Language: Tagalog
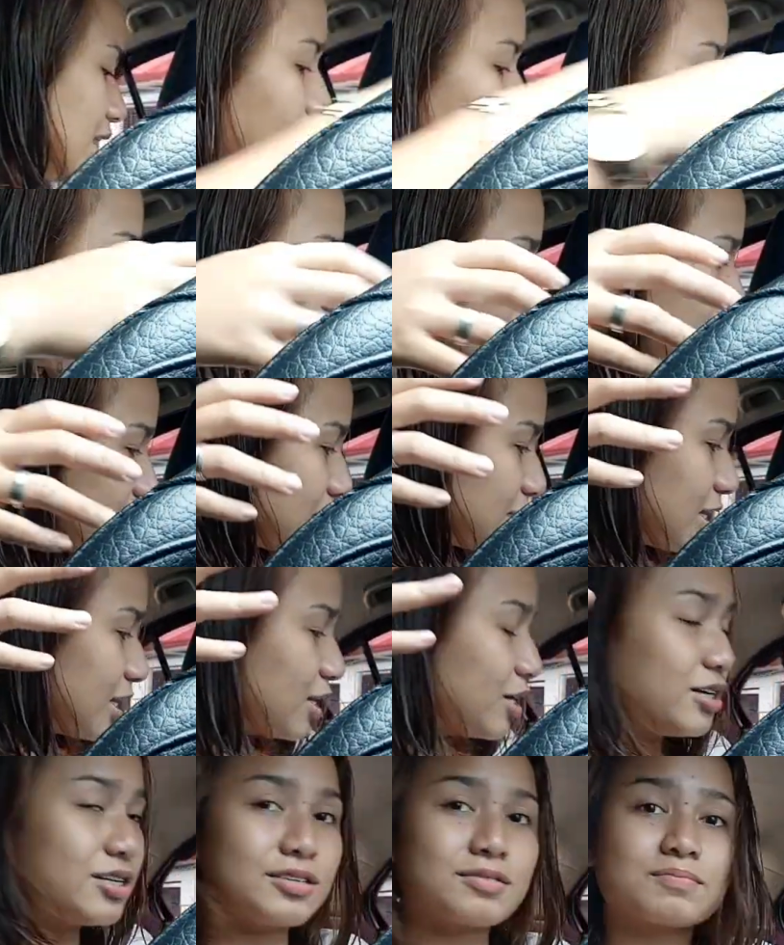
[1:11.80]
And
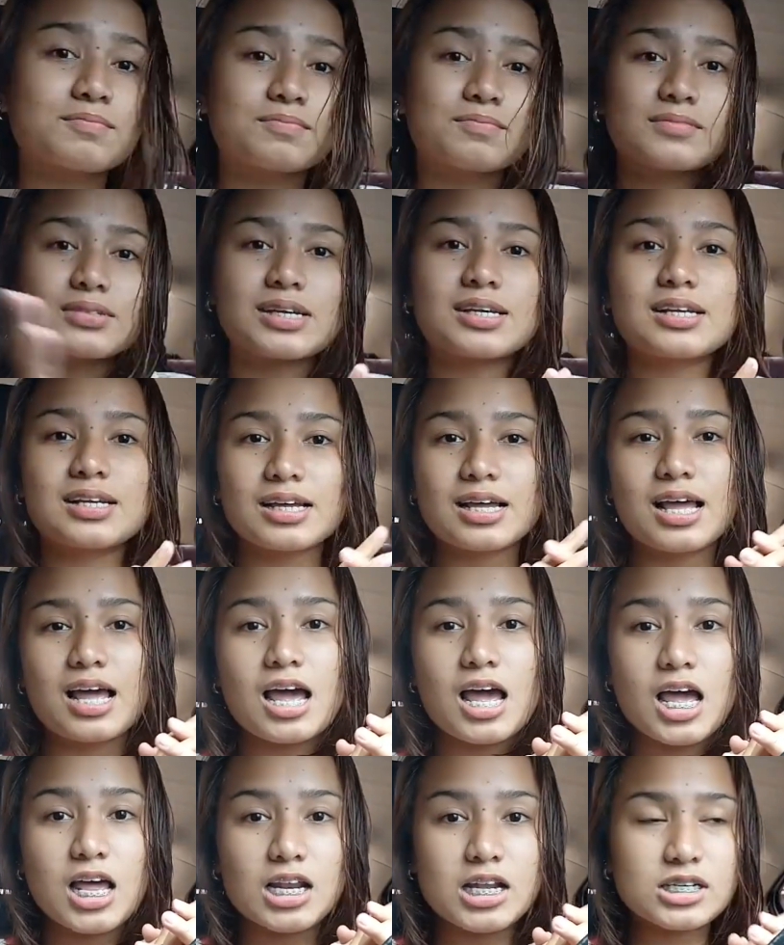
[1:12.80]
ayun,
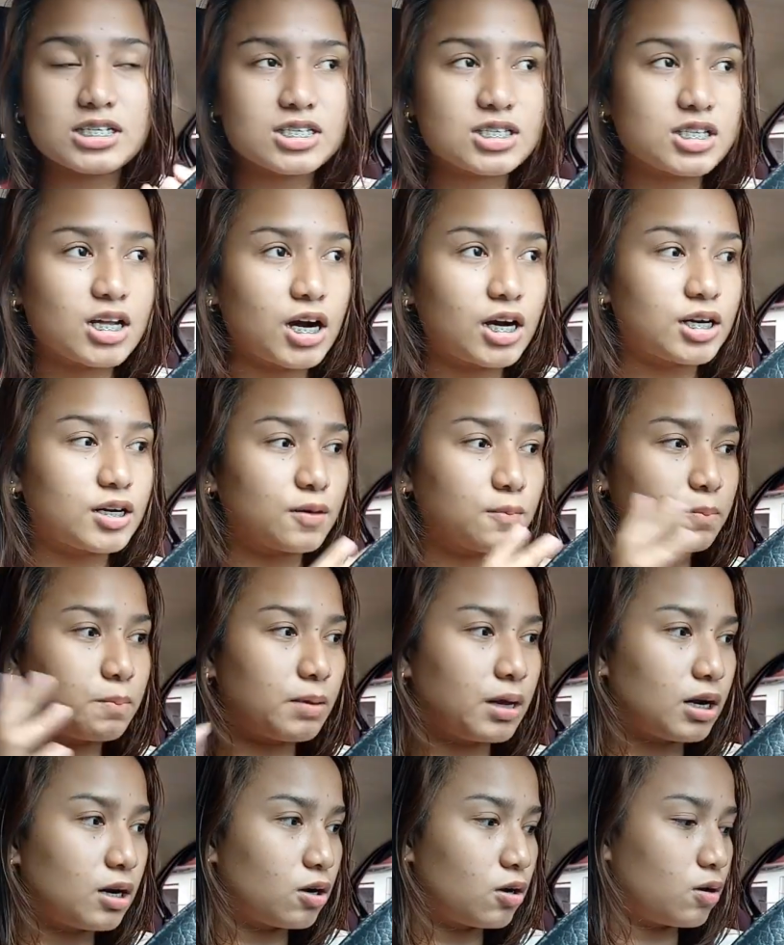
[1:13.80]
let's start.
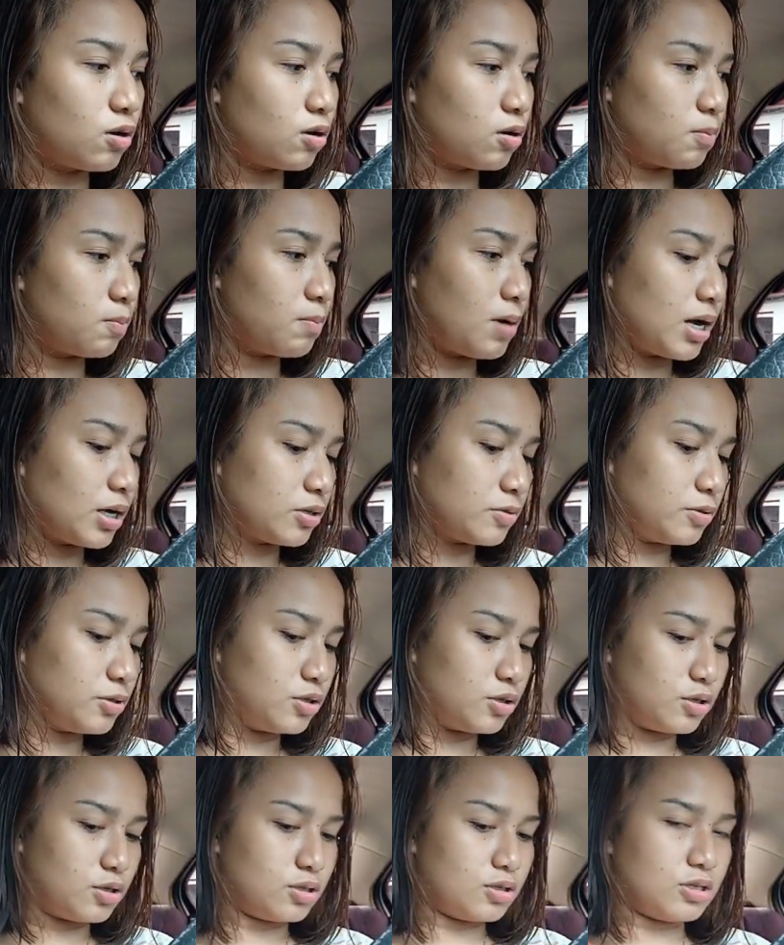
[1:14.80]
Pero bago
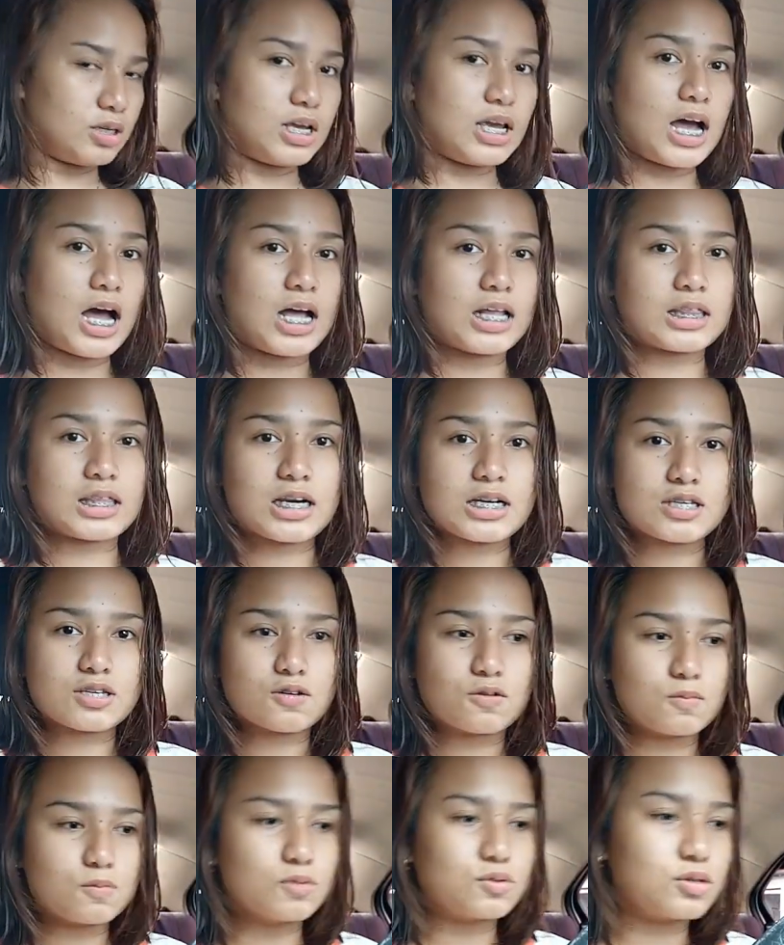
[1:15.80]
yon iaatras
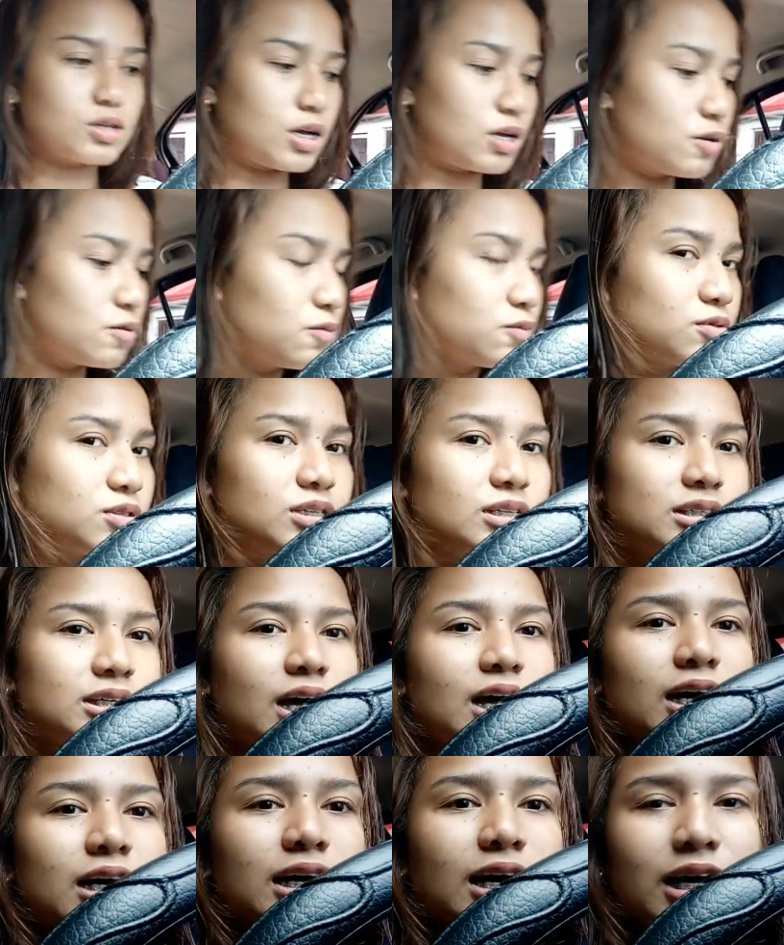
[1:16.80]
ko muna yung
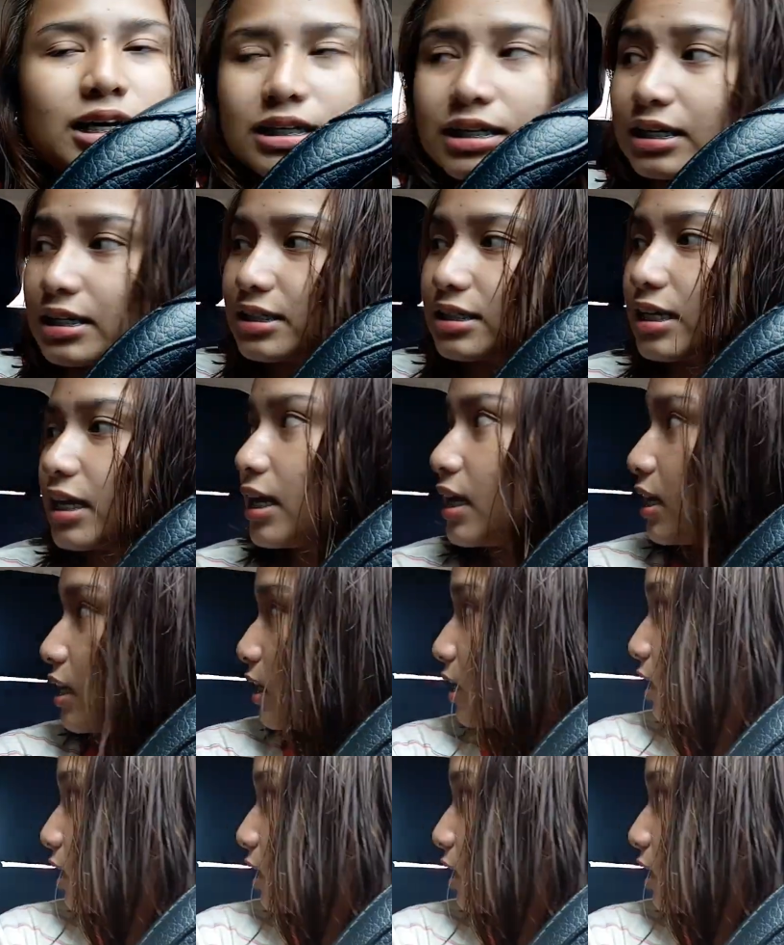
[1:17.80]
sasakyan kasi